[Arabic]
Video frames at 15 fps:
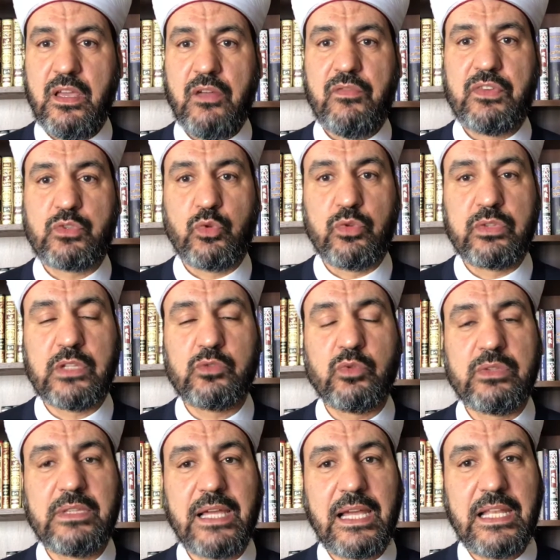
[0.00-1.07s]
فسلطة
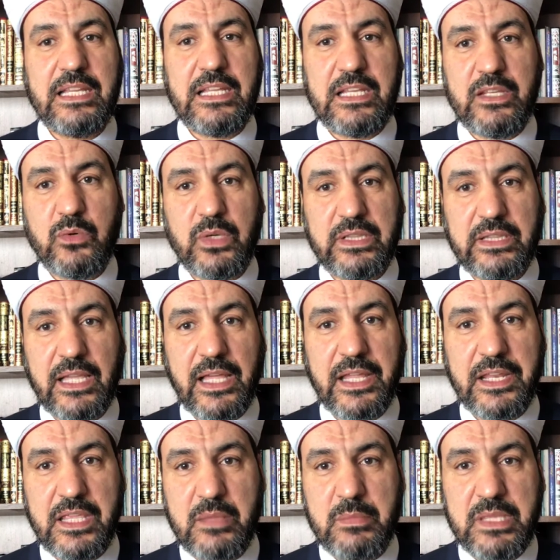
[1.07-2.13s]
التحليل
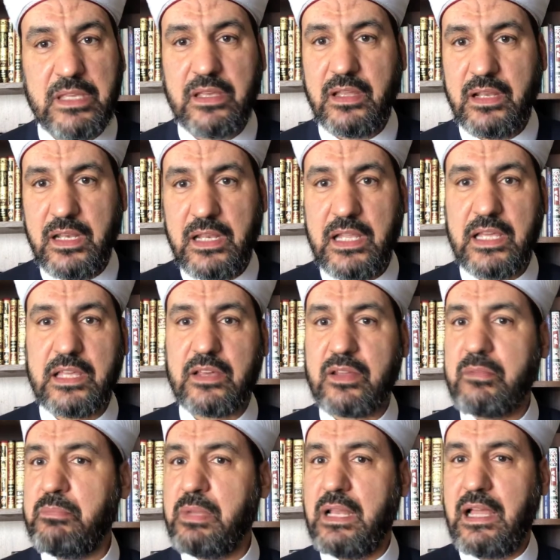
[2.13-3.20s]
والتحريم لله
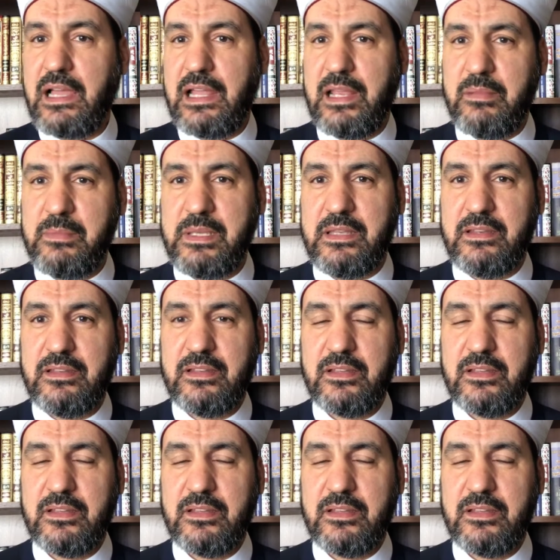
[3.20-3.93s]
رب العالمين